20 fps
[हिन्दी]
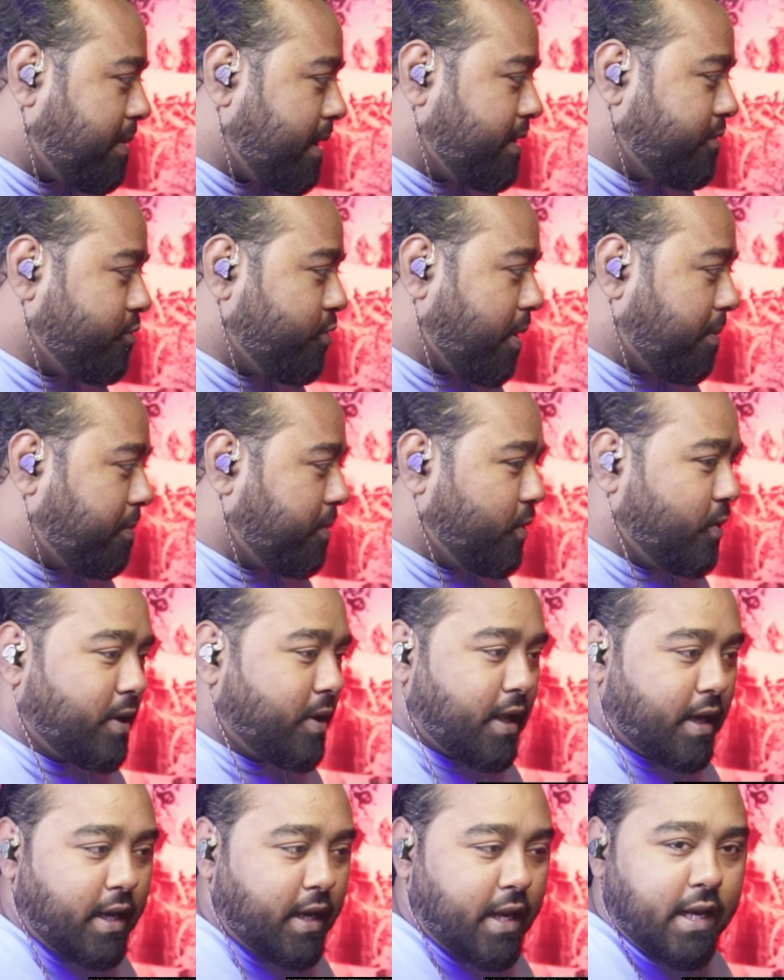भाई वो अपलोड
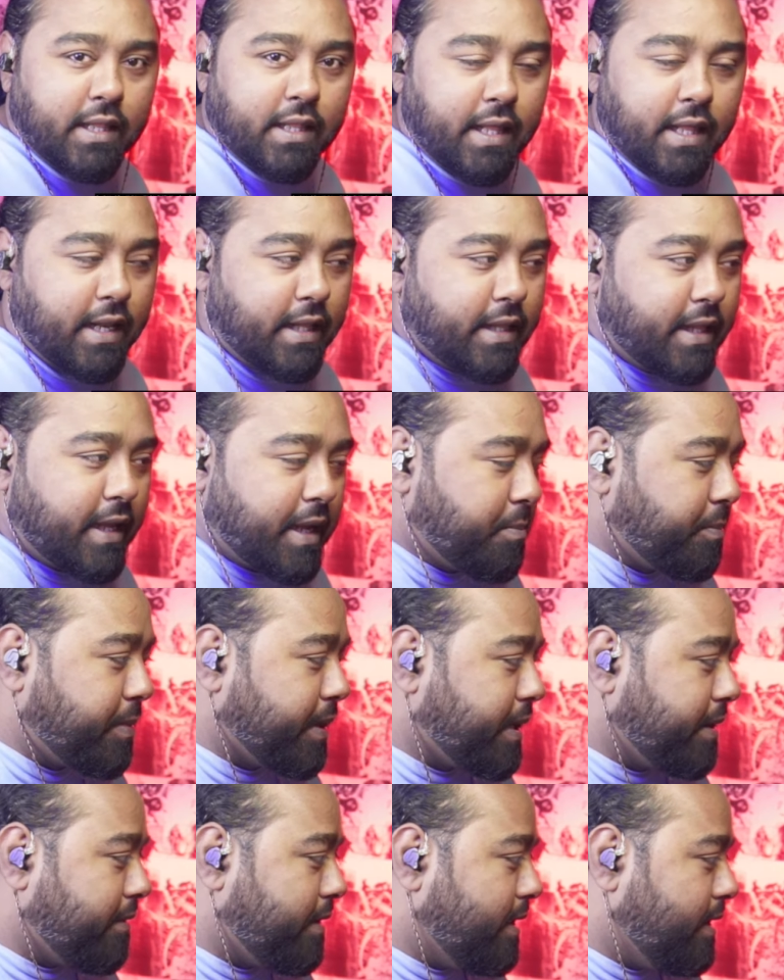करने नहीं दे रहे थे
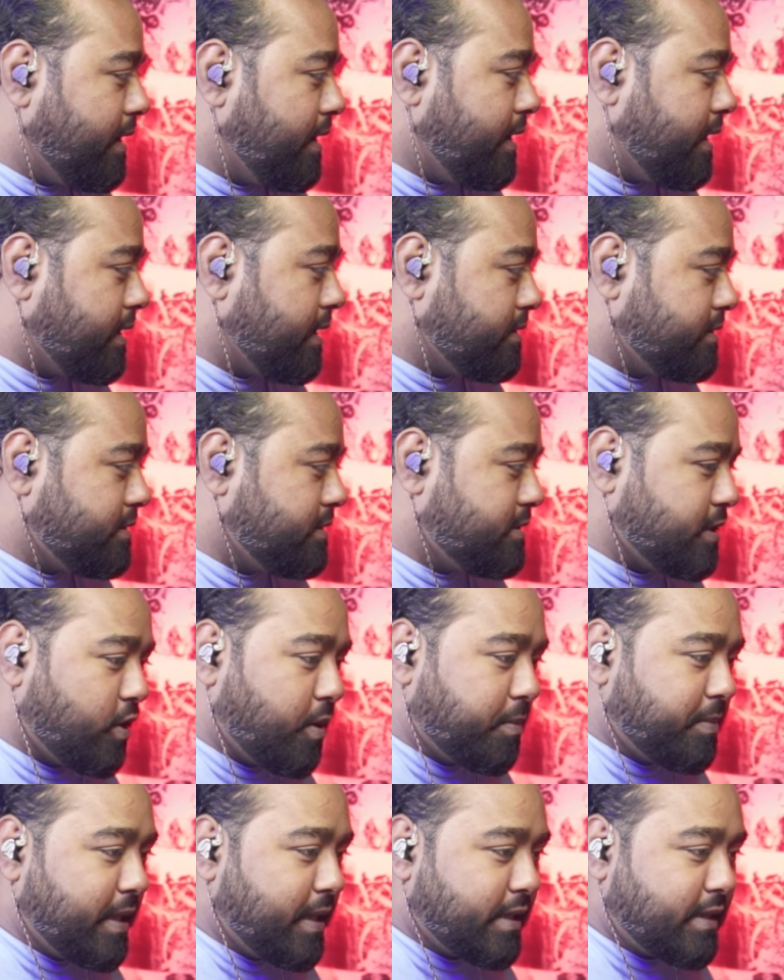कंपनी वाले लेकिन चलो
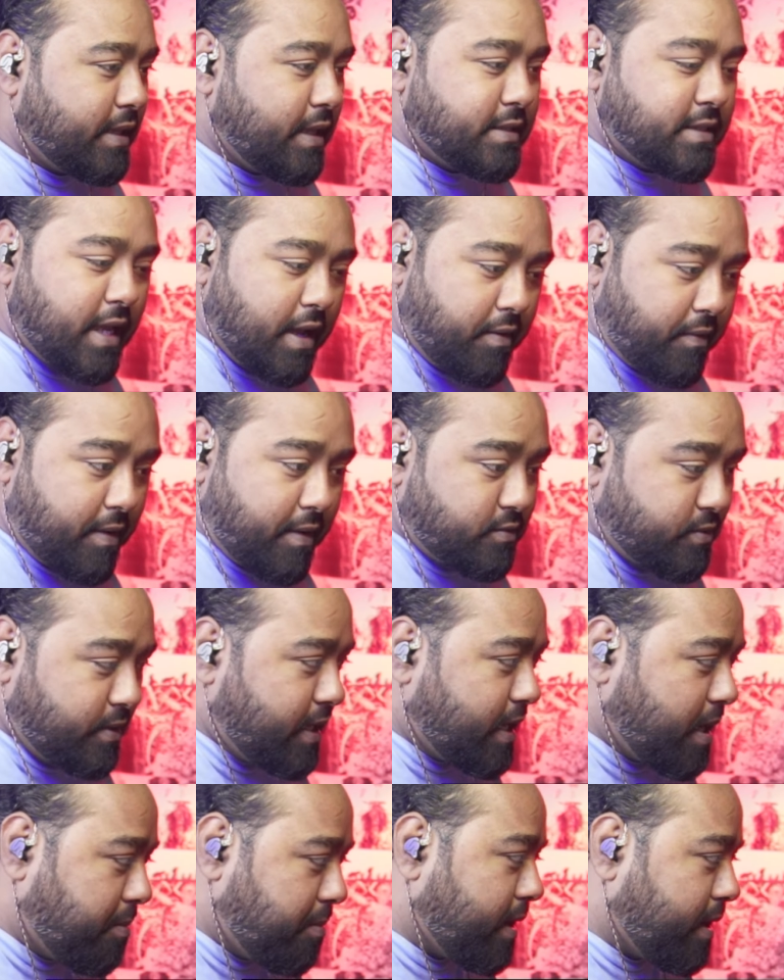अब देखते हैं इसकी आवाज़ थोड़ी
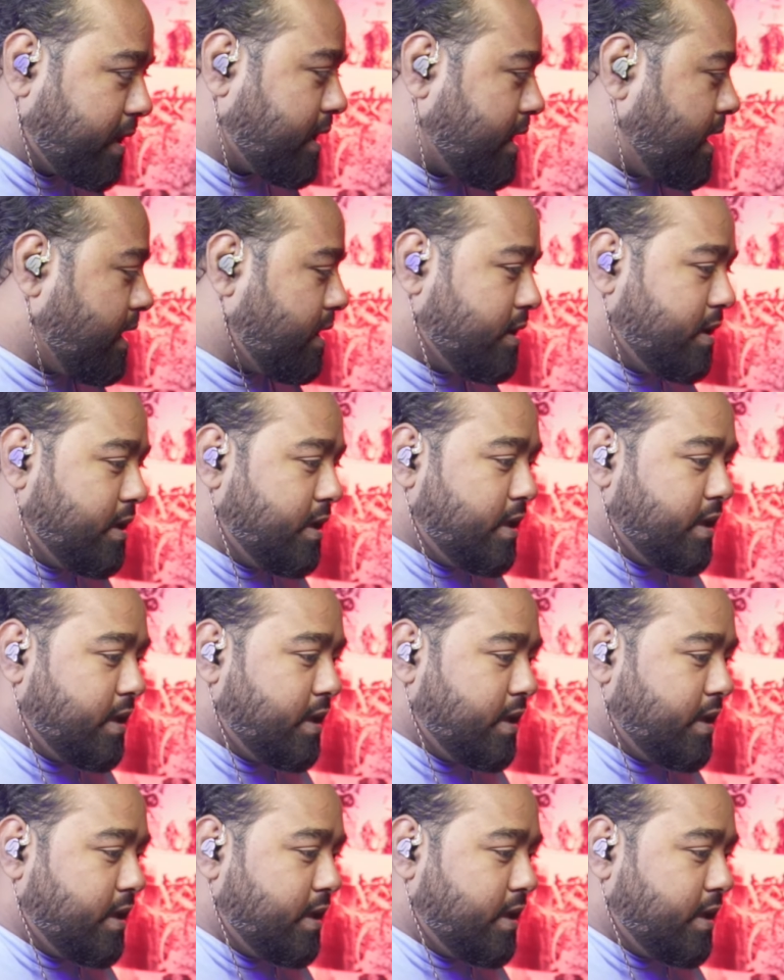कम रख कर